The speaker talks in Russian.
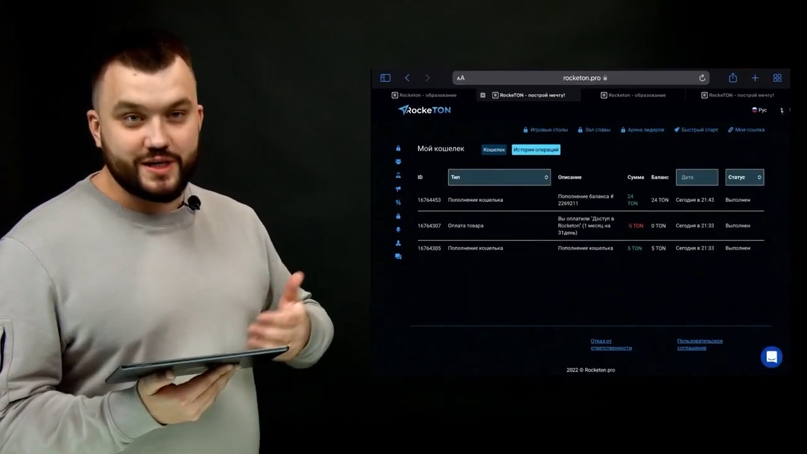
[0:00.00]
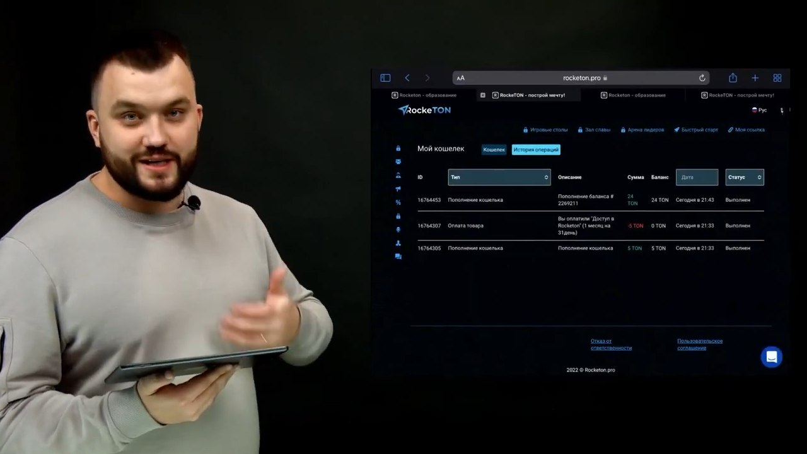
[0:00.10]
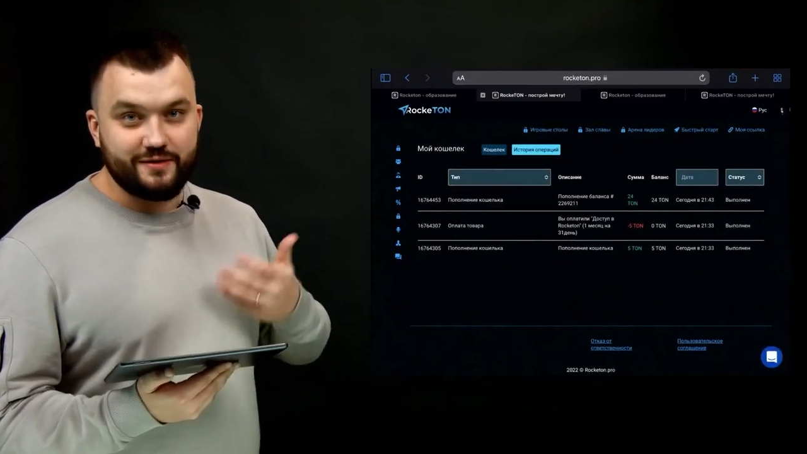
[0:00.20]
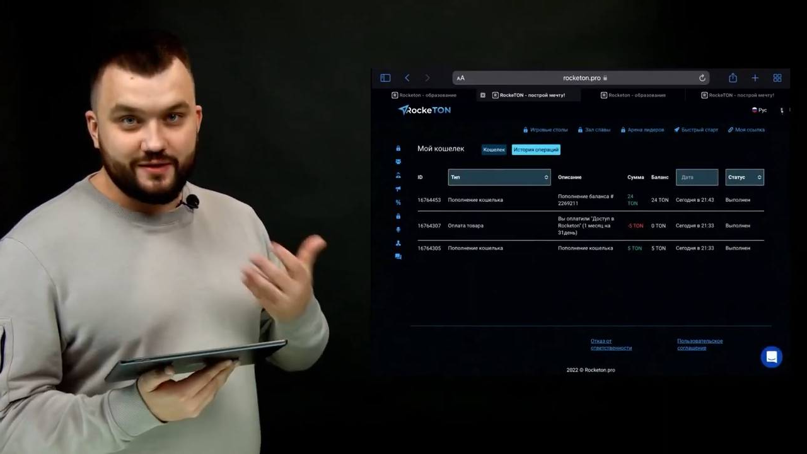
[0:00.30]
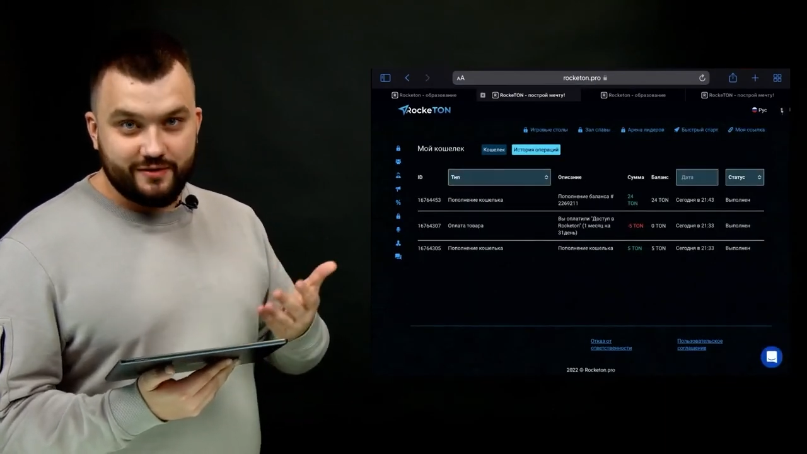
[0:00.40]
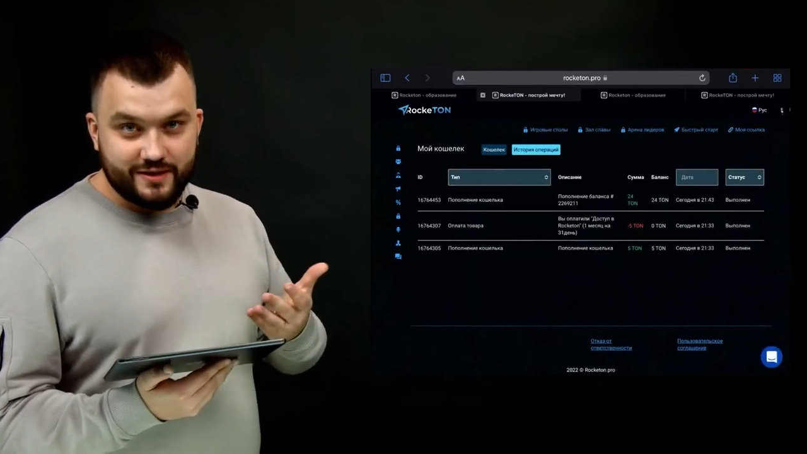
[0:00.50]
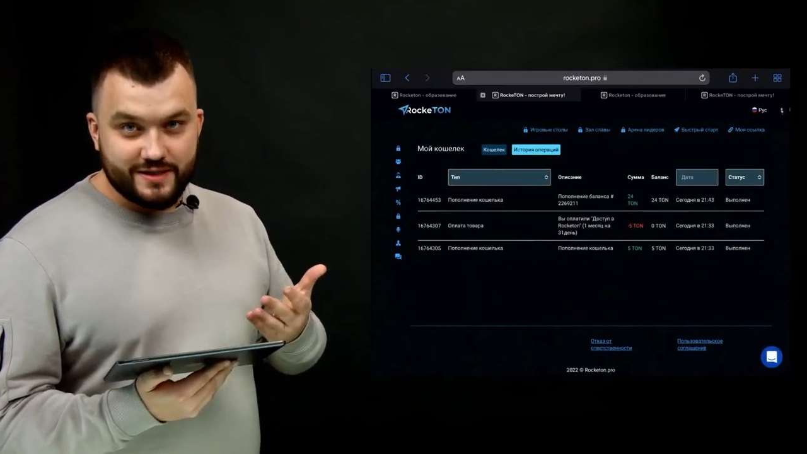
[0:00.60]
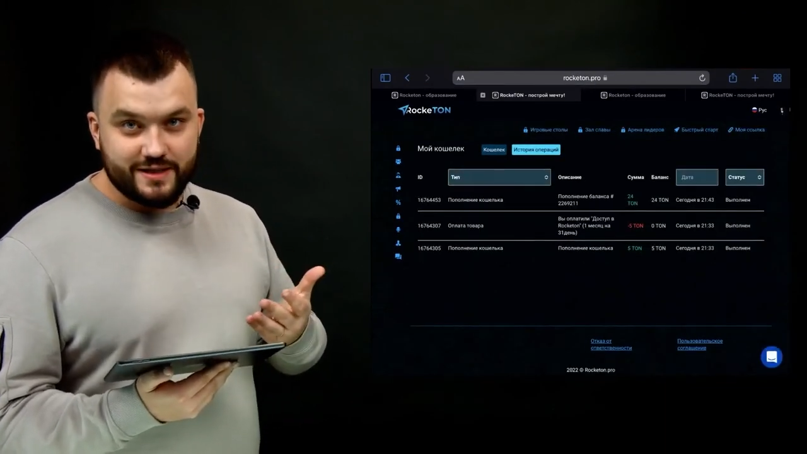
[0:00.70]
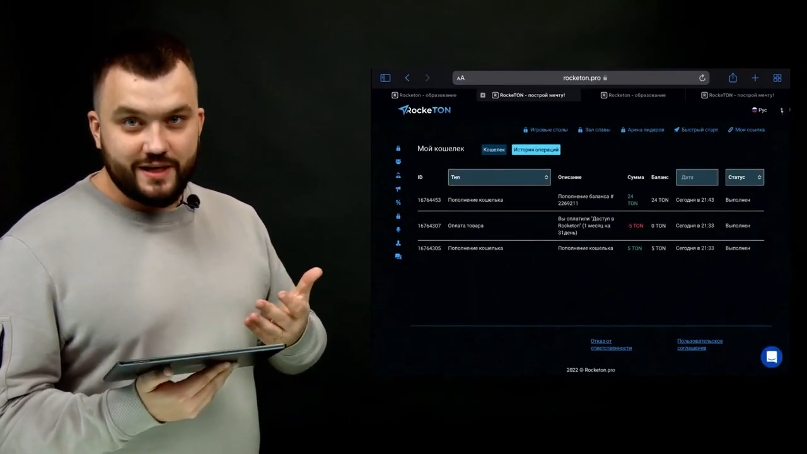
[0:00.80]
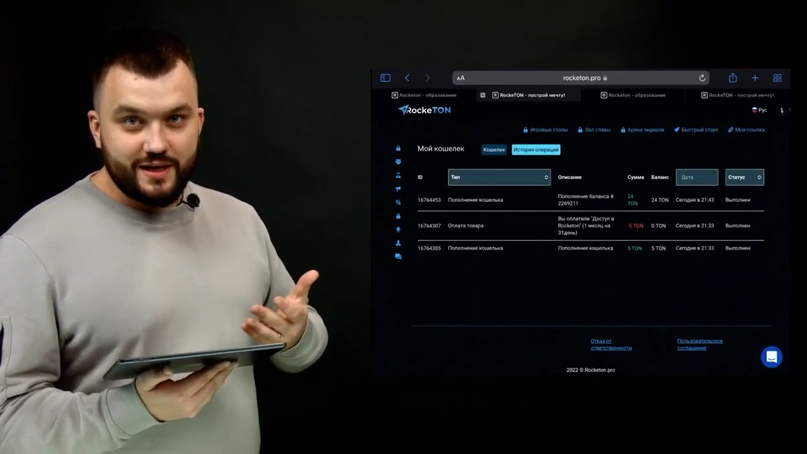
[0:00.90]
активировалась
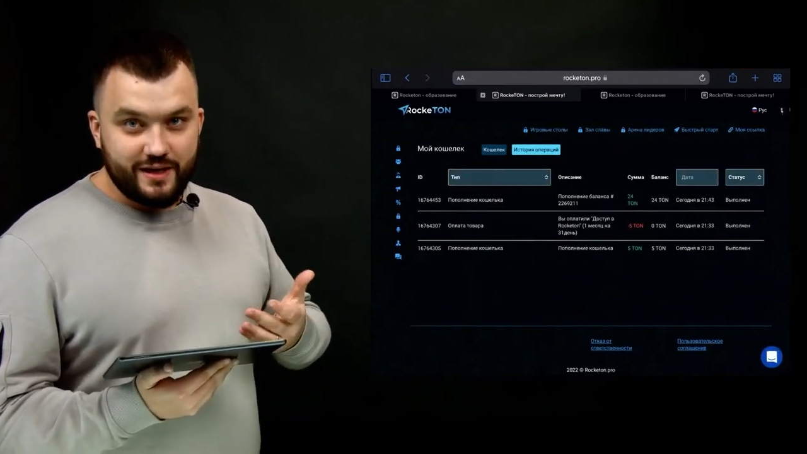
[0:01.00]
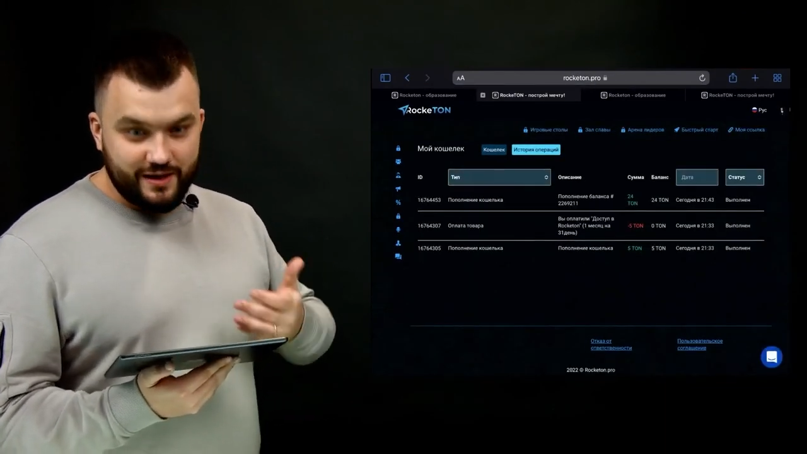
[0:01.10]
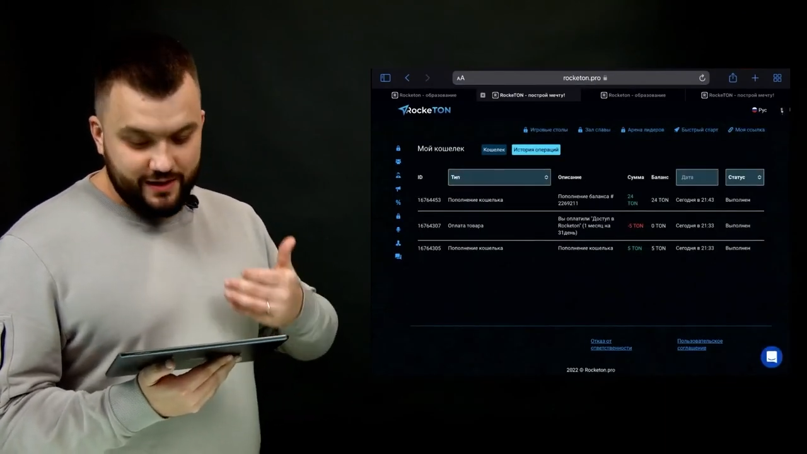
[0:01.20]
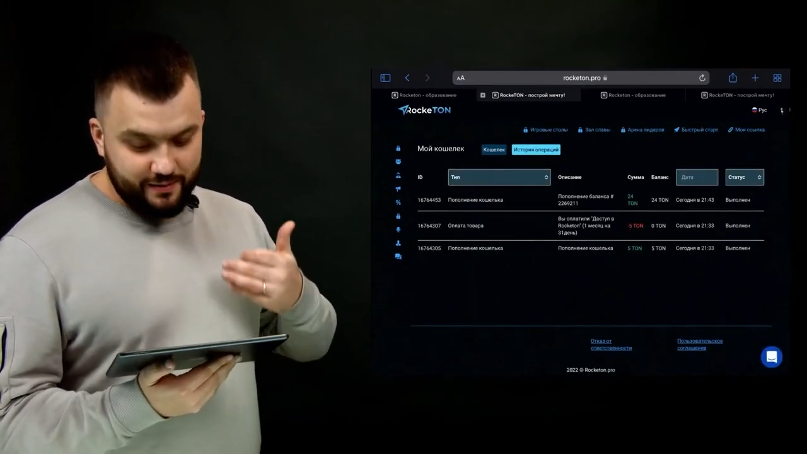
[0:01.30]
и